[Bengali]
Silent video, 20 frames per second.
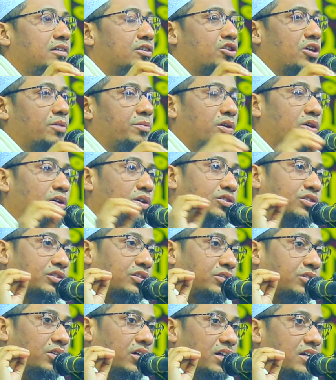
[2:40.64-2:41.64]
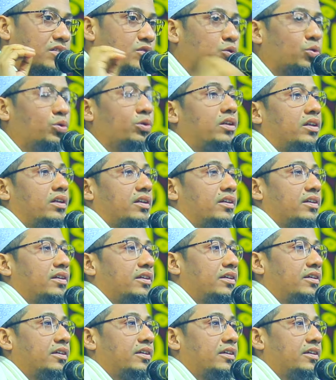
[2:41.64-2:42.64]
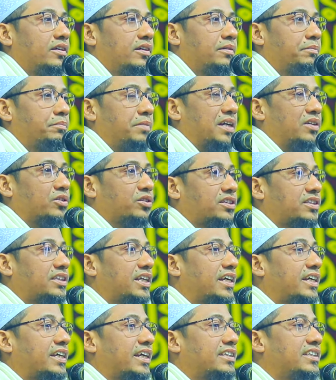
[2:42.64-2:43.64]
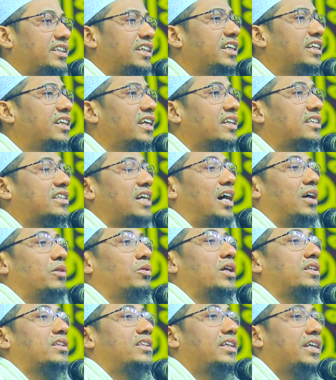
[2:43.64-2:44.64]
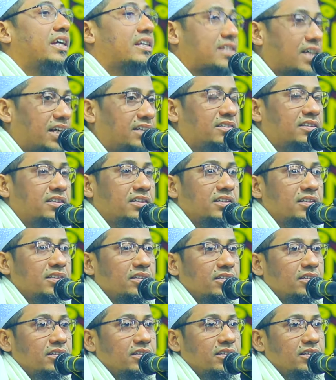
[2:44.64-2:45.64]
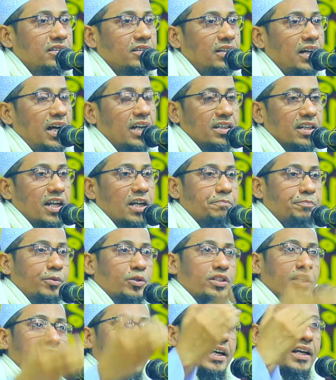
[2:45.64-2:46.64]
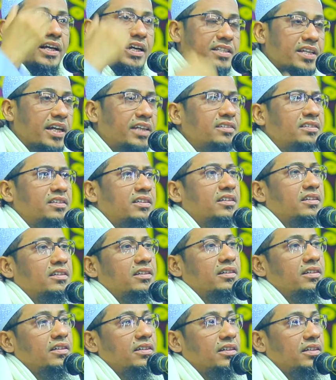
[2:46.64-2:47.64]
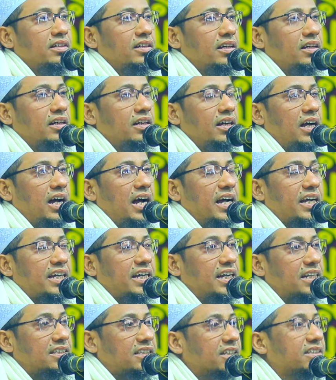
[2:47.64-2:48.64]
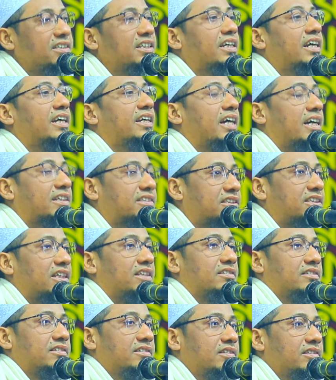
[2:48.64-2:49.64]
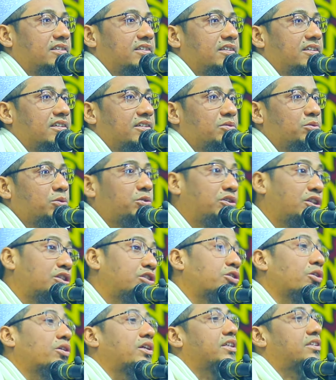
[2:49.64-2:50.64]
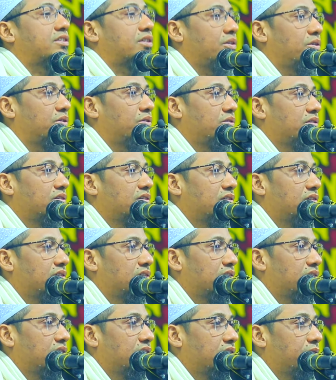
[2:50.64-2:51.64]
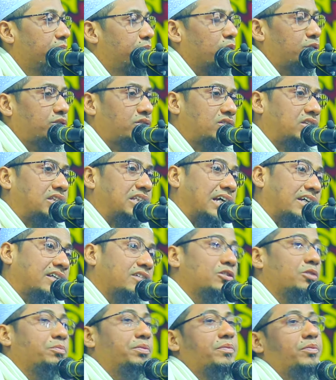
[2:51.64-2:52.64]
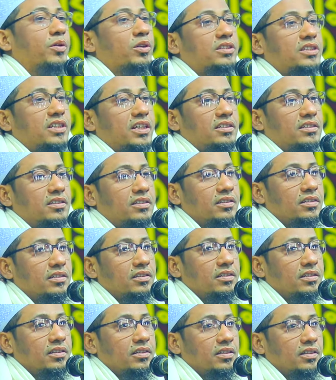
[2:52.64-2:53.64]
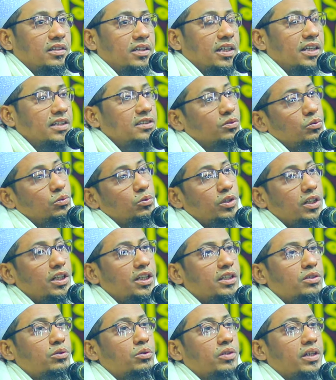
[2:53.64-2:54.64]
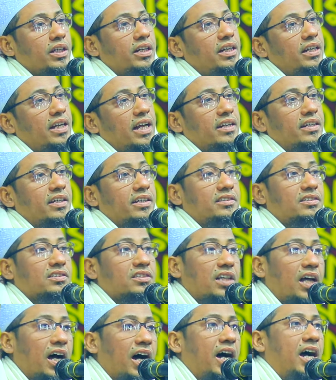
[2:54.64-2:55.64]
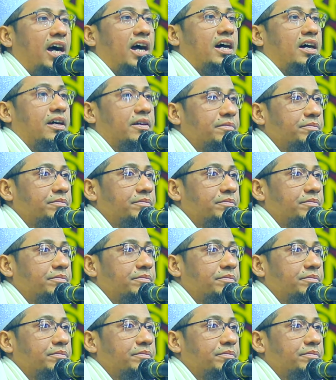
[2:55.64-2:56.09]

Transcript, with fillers: সমস্ত রসুল মানুষদেরকে দিনের দাওয়াত দিয়েছেন আল্লাহর পথে ডেকেছেন আখেরাতের দিকে ডেকছেন উদ্দেশ্য কি ছিল প্রত্যেক নবী বলছেন ইন উরিদু ইল্লাল ইসলাহা